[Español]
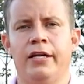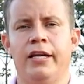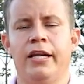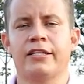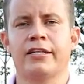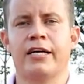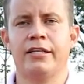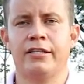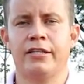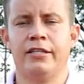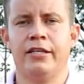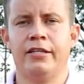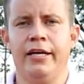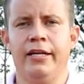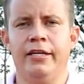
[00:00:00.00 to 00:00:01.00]
las canchas
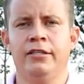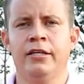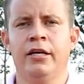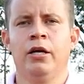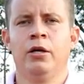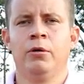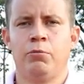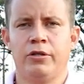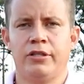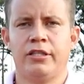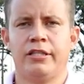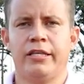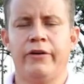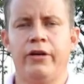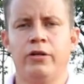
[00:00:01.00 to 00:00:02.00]
de tenis pues
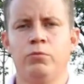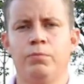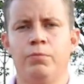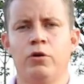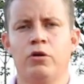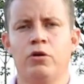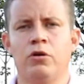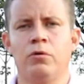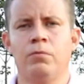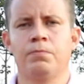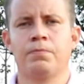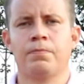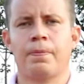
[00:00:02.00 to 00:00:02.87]
estaban un poco